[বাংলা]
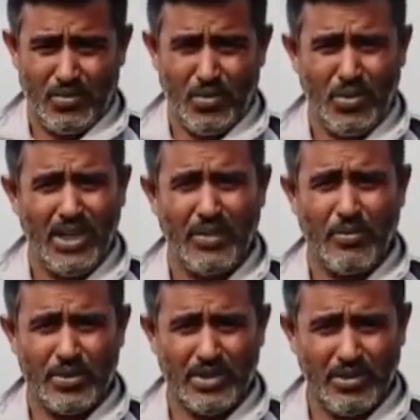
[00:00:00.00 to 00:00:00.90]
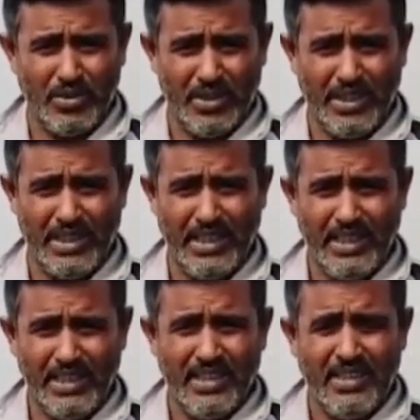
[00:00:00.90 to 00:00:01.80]
দুই লাখ পঁচাত্তর থেকে
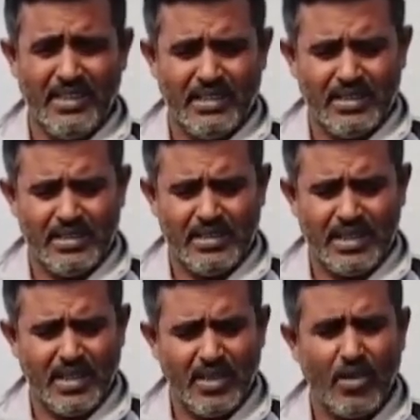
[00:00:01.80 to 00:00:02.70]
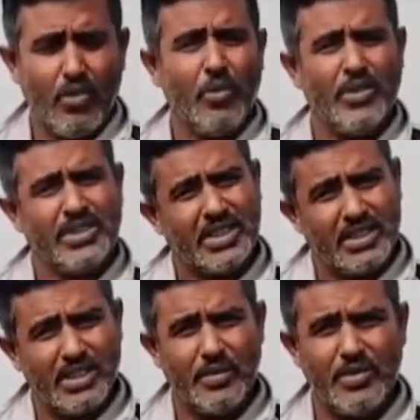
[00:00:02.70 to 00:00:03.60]
তিন লক্ষ পঞ্চাশ
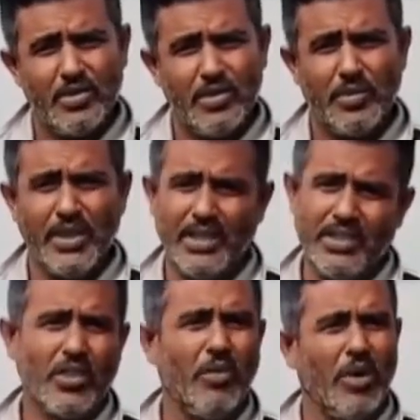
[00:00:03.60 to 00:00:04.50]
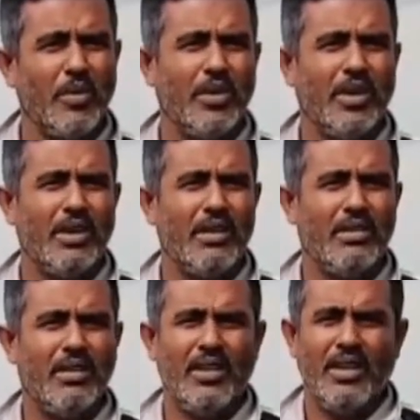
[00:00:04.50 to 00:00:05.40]
হাজার পর্যন্ত বিক্রি সম্ভাবনা
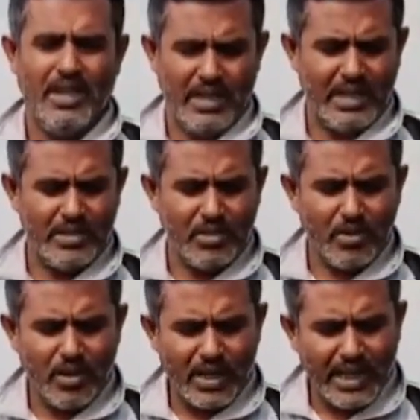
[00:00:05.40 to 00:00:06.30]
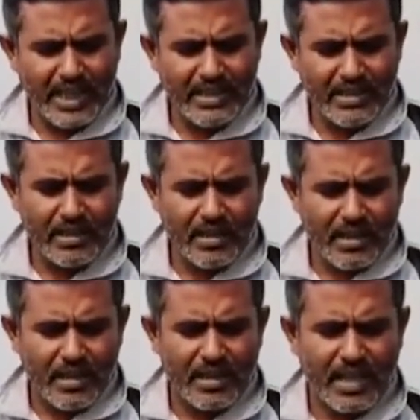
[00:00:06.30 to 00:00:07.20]
এজন্য এই
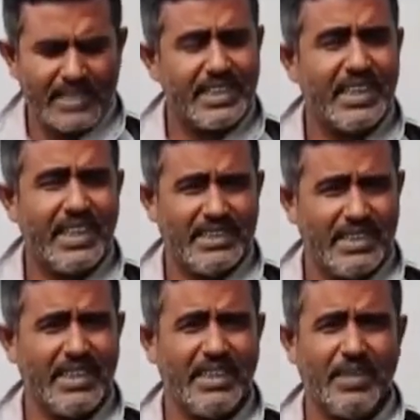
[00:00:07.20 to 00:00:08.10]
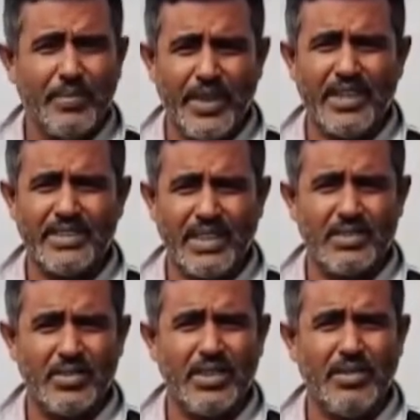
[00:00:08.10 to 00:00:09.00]
নাসিক এনসি জাতের পেঁয়াজ চাষ
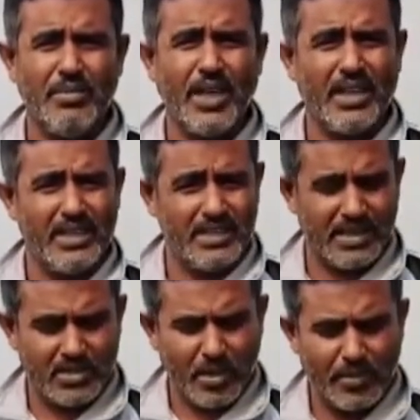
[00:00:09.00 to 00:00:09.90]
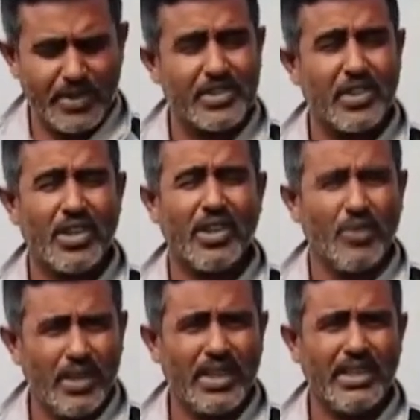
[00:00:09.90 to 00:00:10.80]
যদি বাংলাদেশের সব কৃষকরা
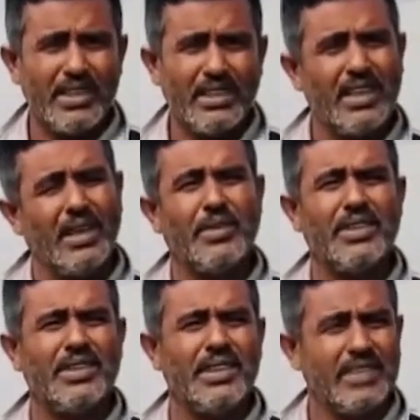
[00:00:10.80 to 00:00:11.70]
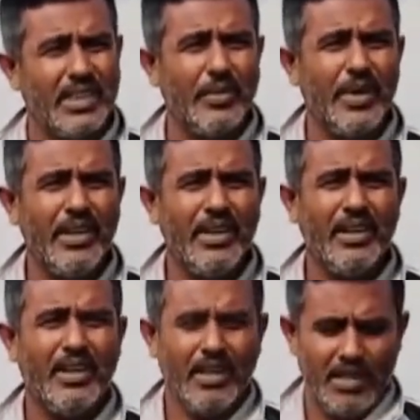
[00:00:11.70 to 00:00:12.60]
করে থাকে তাহলে আমাদের দেশে গেবে
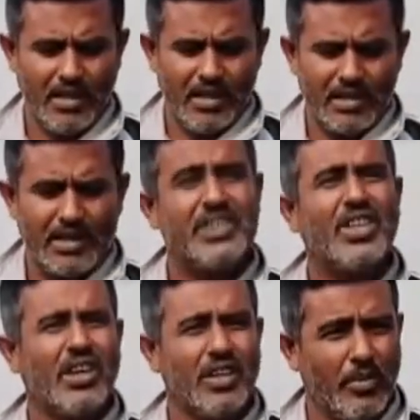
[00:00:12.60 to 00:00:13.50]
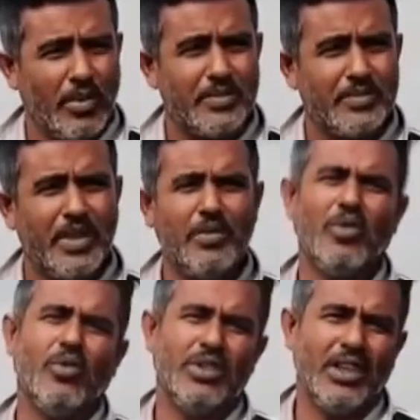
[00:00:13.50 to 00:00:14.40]
কৃষকরাও বাঁচবে
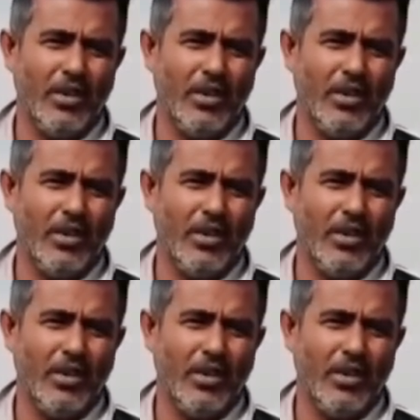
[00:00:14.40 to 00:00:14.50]
এবং অতি